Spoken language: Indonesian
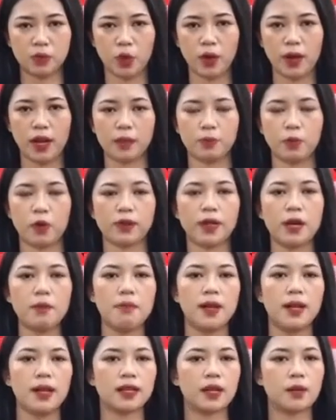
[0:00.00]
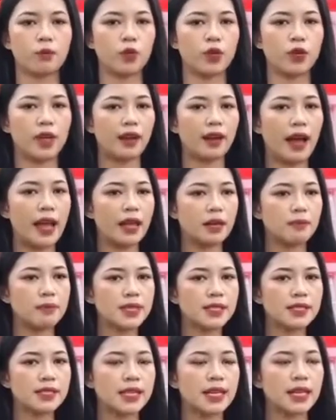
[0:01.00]
toilet portable, kemudian air
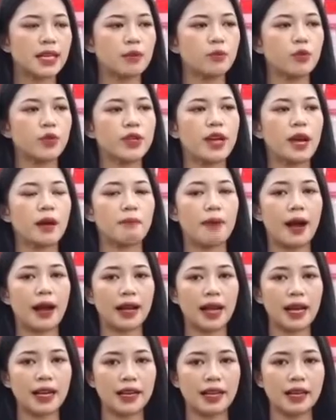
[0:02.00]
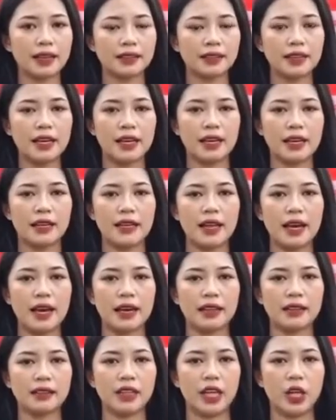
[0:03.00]
bersih, kemudian makanan
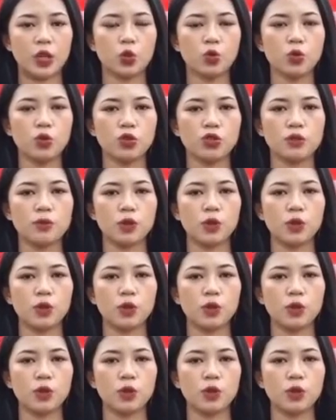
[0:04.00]
dan itu